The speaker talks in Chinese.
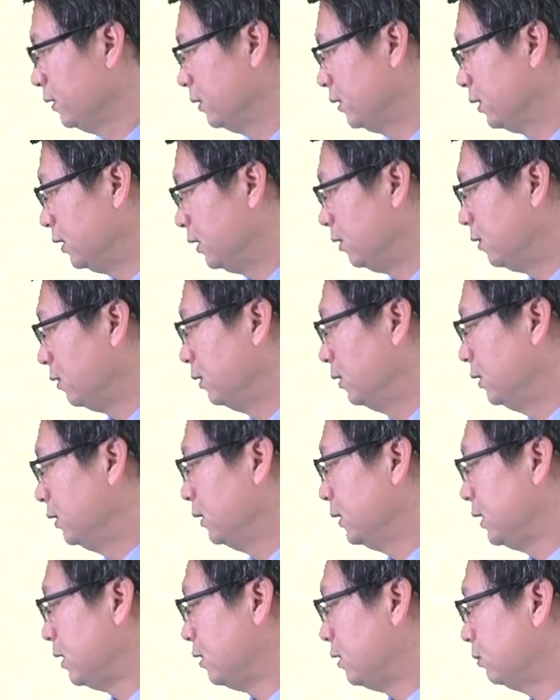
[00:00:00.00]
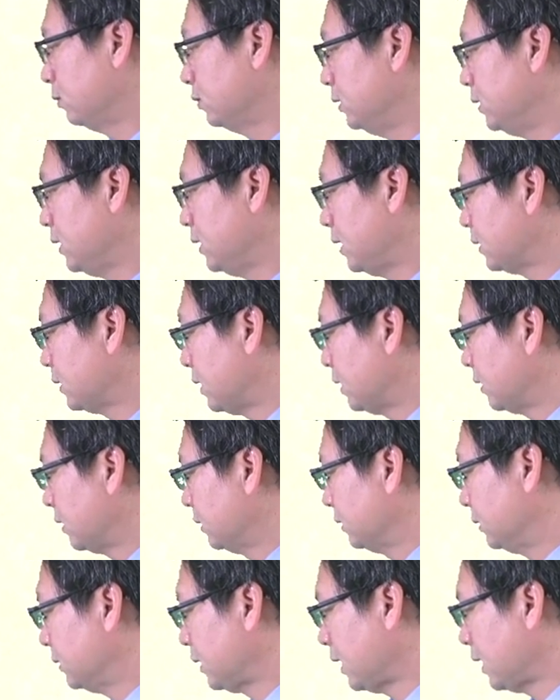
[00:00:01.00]
啊，要加上
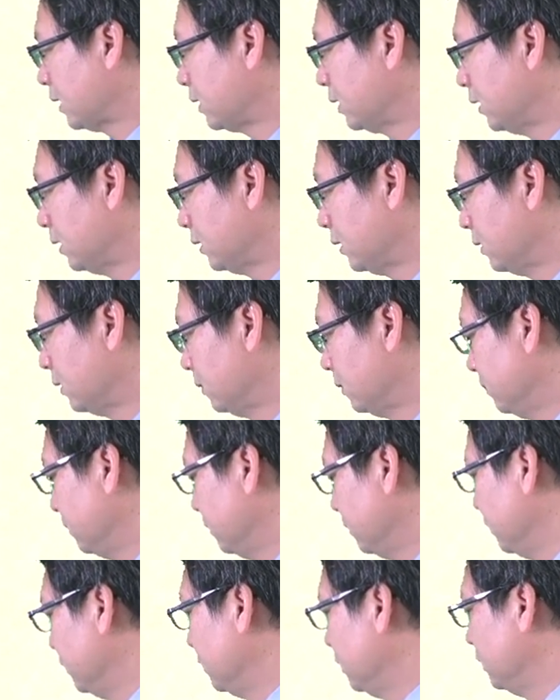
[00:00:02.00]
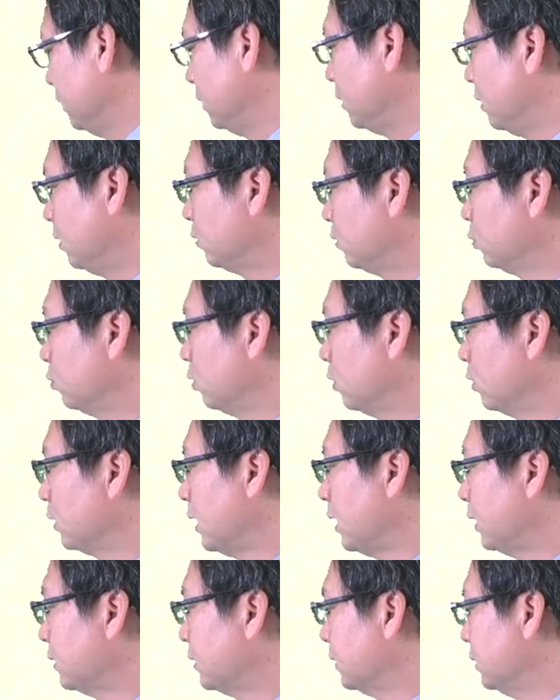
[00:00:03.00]
三个零，啊，如果
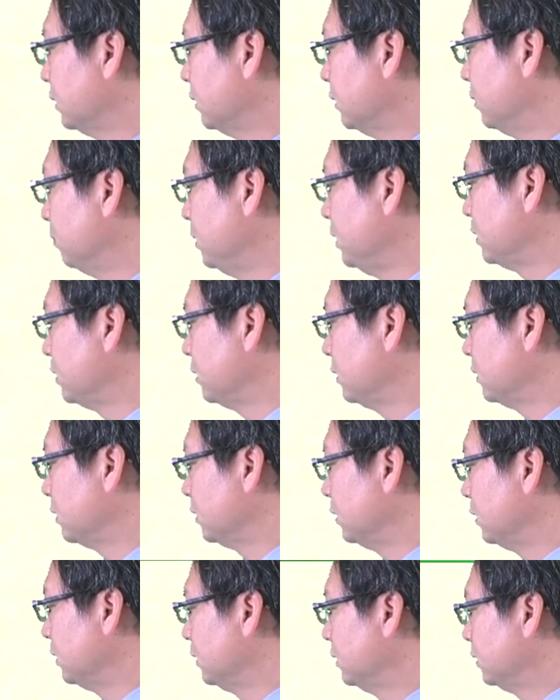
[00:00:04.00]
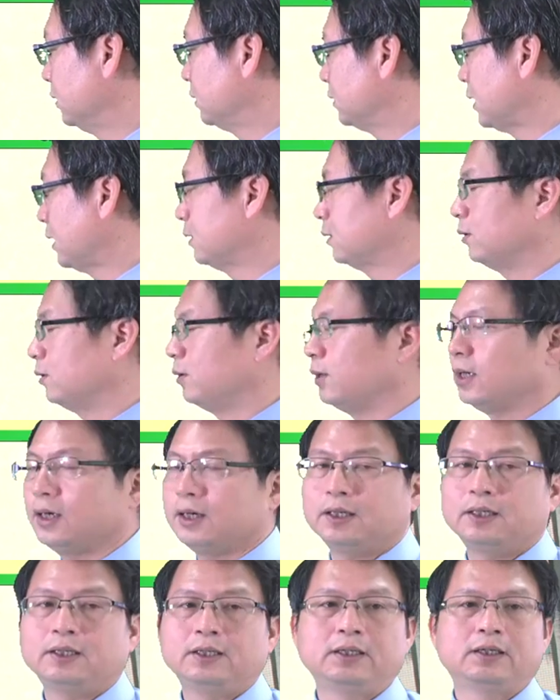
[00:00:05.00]
它是密次是三的话，
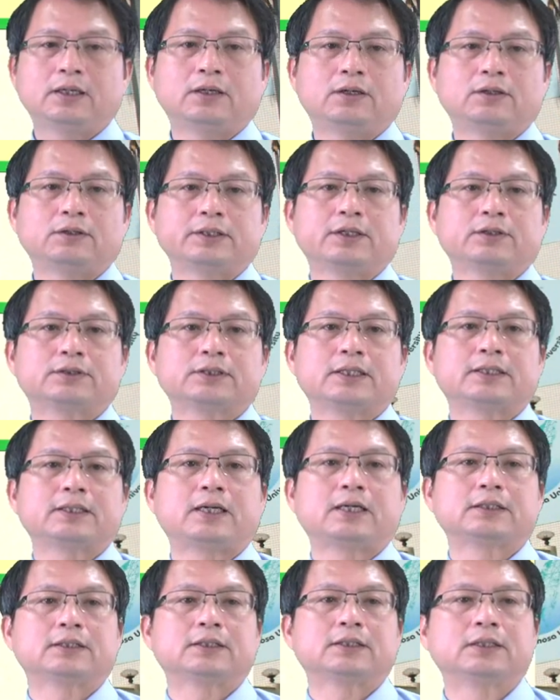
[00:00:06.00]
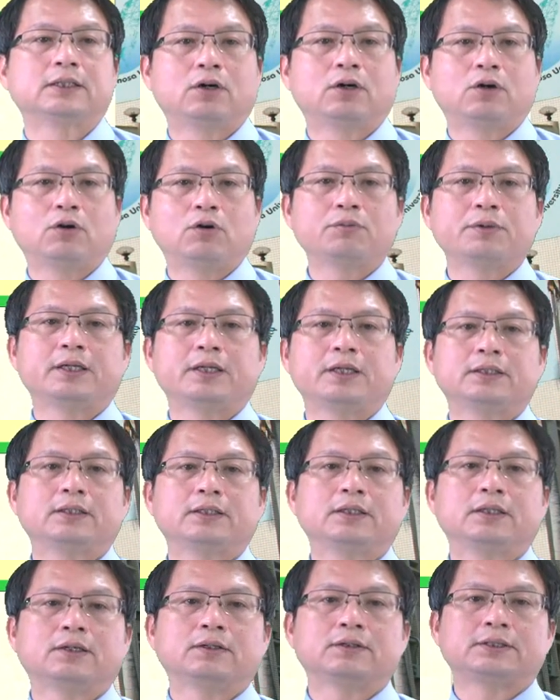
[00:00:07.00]
啊，要在它的后面，
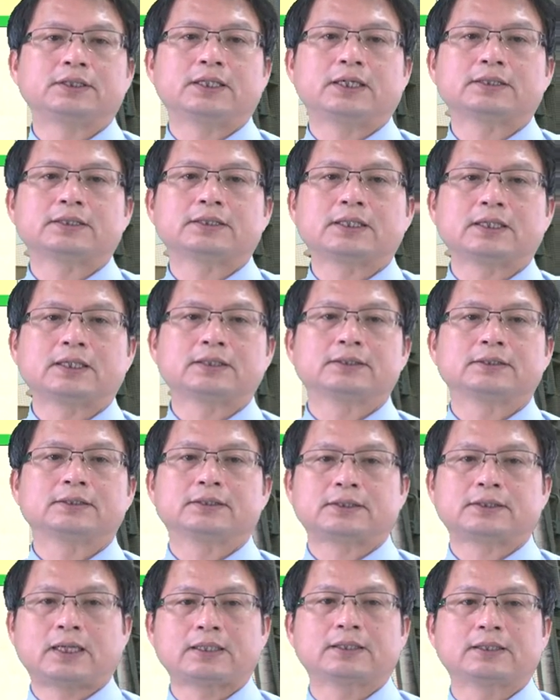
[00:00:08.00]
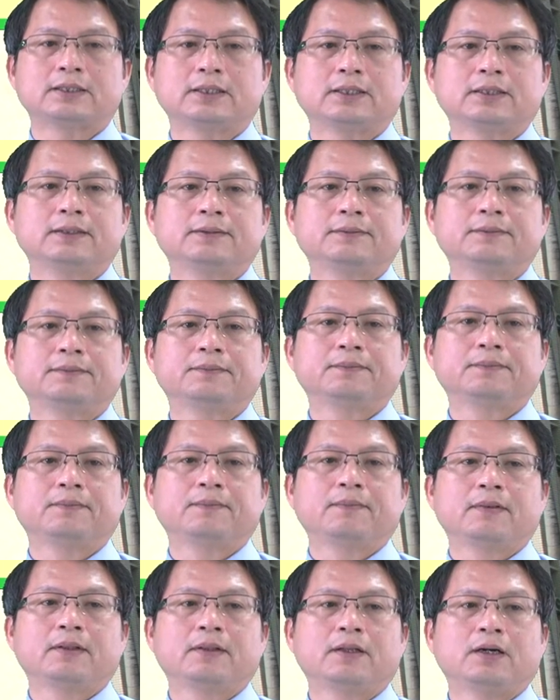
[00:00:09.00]
啊，加上三个零，
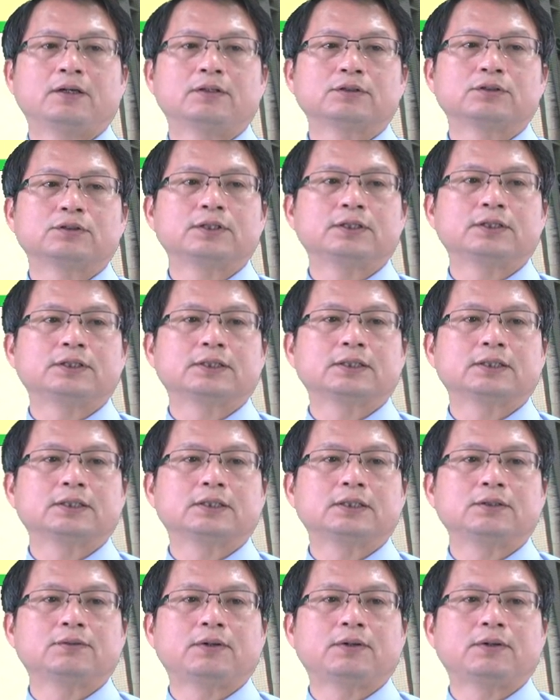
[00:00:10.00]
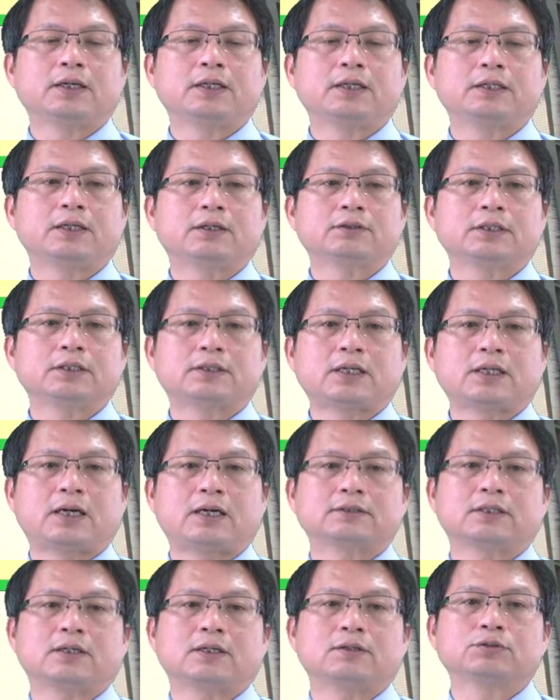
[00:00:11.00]
啊，所以这个地方哎，要先
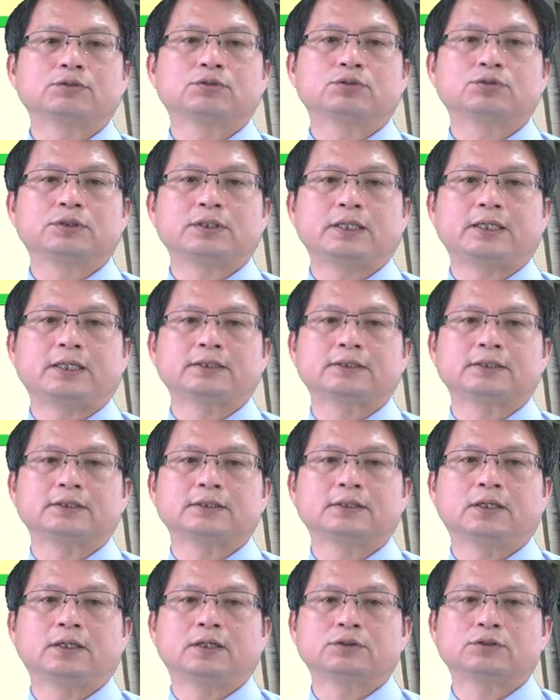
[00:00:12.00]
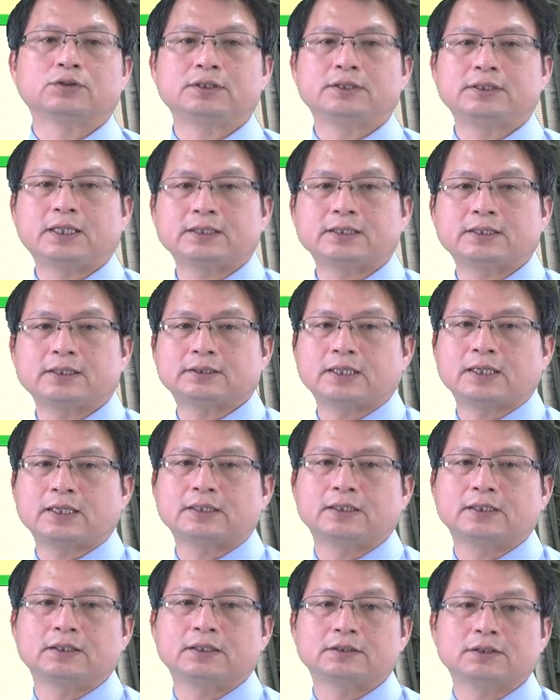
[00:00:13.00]
打造出这样子，啊，所以加上三
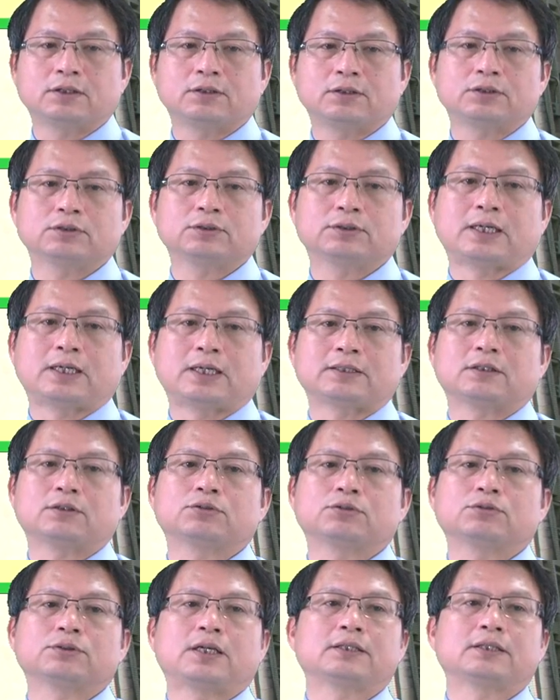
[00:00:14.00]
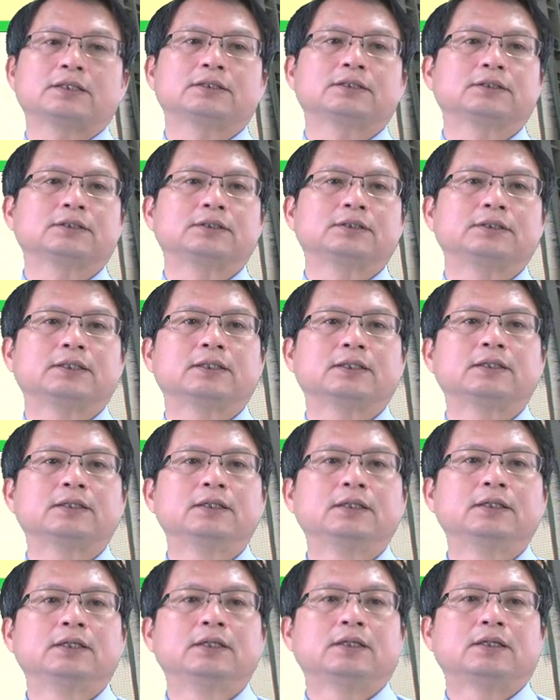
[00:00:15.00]
个零之后，打造出它的是一个，
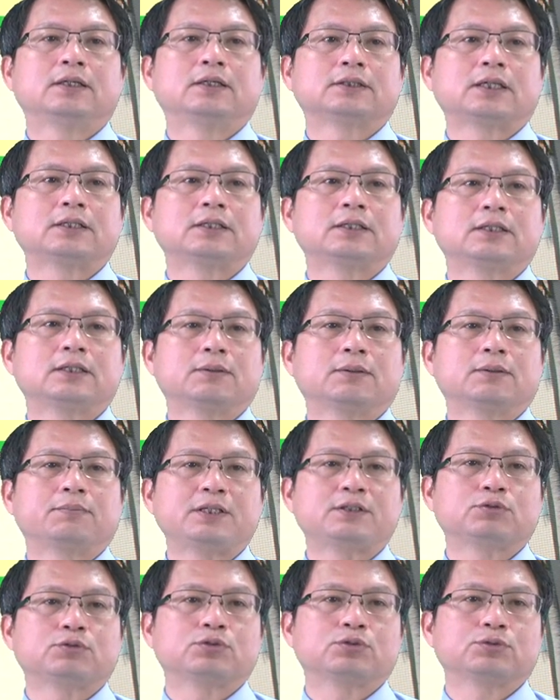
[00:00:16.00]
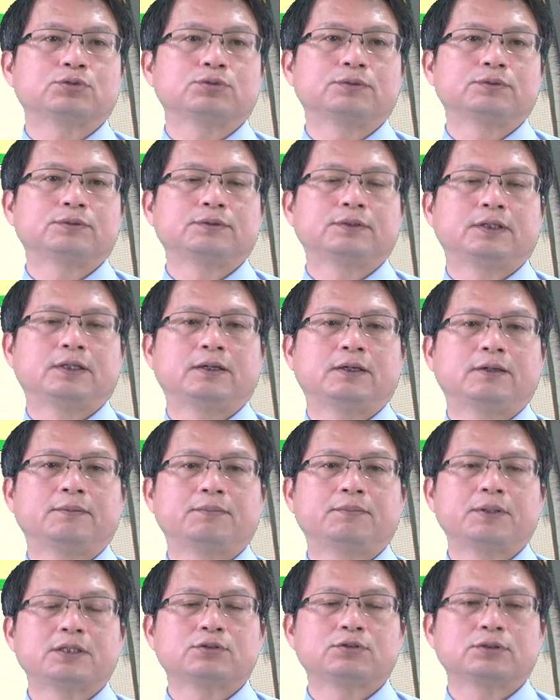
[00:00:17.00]
啊，它的一个倍数数，啊，
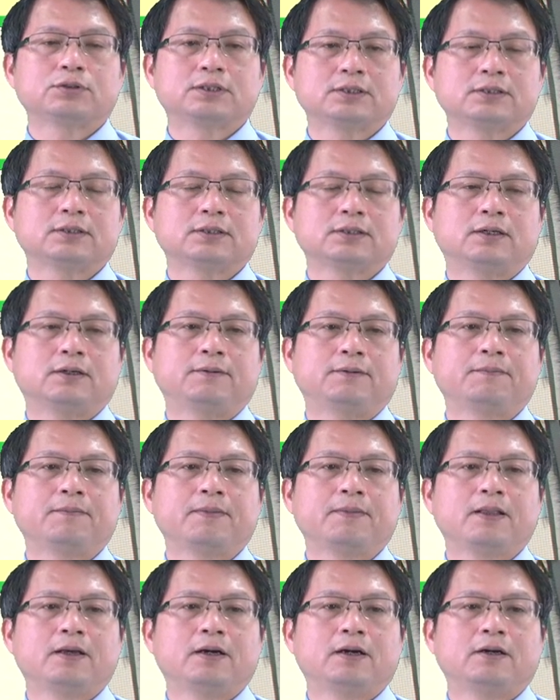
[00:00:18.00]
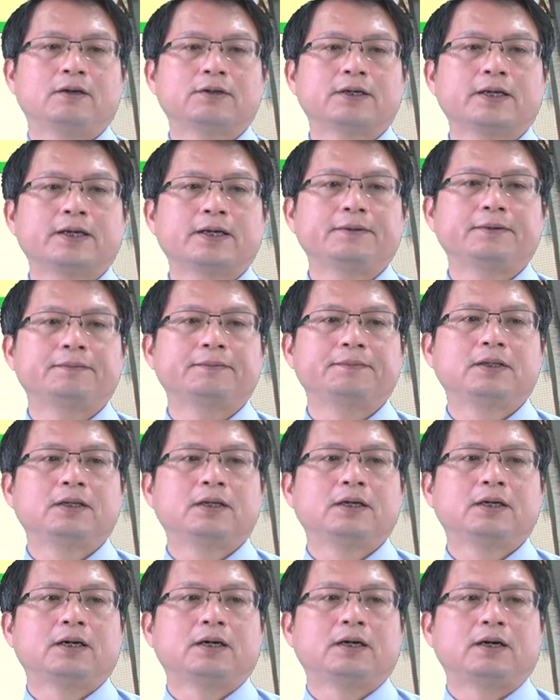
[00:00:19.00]
倍数四，啊，OK，
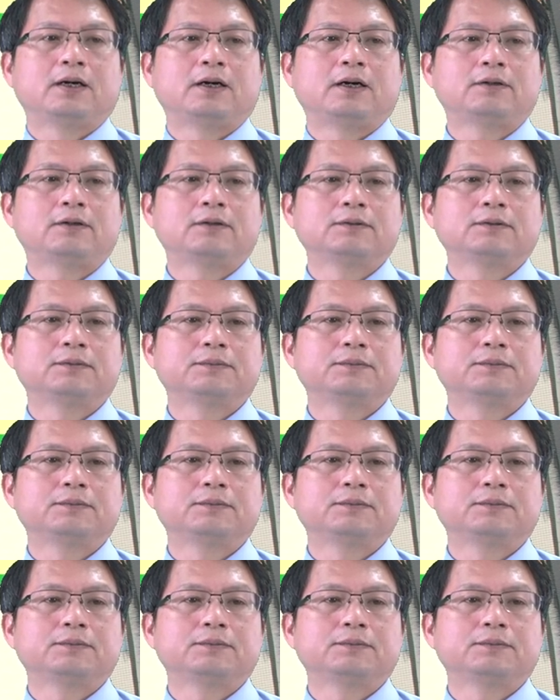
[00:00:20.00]
好，